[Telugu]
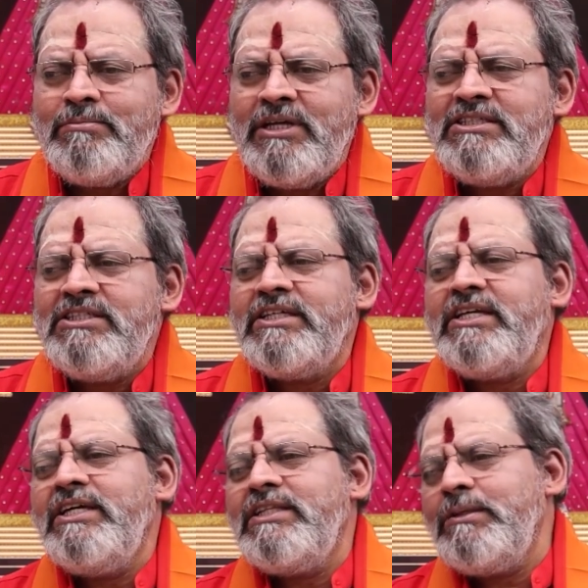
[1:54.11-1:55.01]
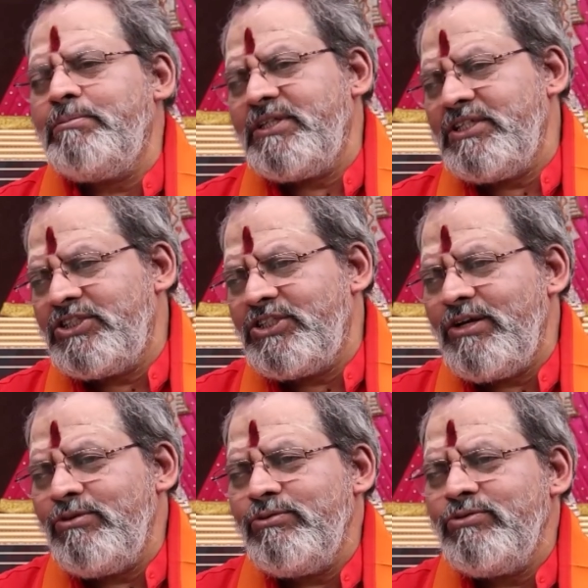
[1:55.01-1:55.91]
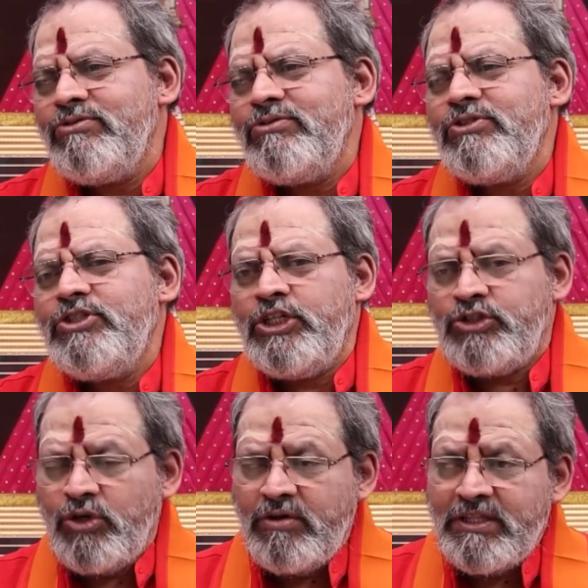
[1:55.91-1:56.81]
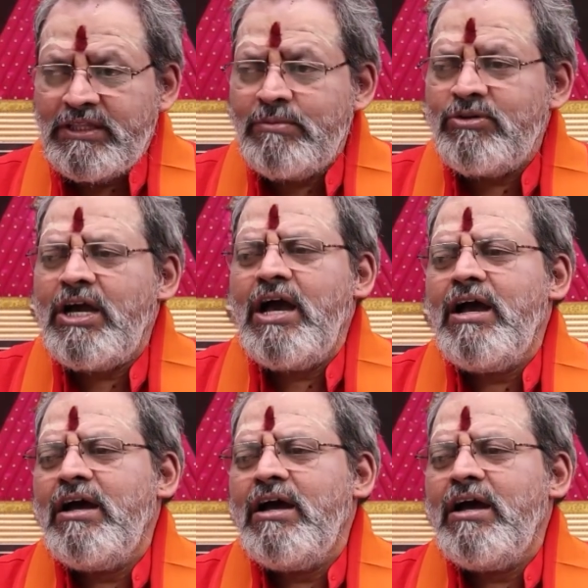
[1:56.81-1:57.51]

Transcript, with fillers: మంచి కీర్తి ప్రతిష్టలు యశోవంతముగా